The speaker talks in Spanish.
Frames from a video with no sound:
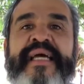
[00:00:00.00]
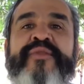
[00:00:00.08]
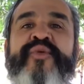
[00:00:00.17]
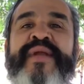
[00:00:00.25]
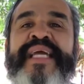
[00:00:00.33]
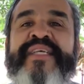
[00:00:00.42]

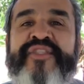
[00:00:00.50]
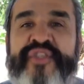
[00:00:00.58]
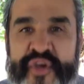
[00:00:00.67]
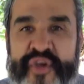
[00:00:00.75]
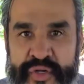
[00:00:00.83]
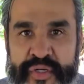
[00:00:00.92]
tu
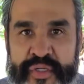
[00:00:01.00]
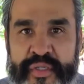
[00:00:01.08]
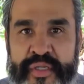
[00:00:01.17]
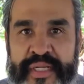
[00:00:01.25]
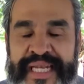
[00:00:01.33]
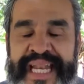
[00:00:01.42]
elección
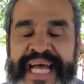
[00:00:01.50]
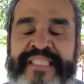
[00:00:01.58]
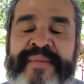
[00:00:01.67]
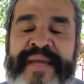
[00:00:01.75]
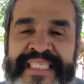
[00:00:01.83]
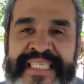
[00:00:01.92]

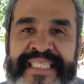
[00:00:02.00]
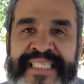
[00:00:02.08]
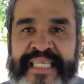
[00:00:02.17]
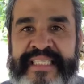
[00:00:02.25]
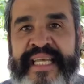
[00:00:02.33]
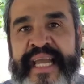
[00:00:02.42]
las veces
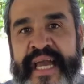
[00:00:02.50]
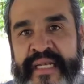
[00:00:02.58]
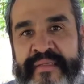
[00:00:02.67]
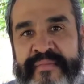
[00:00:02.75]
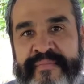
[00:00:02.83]
que sea.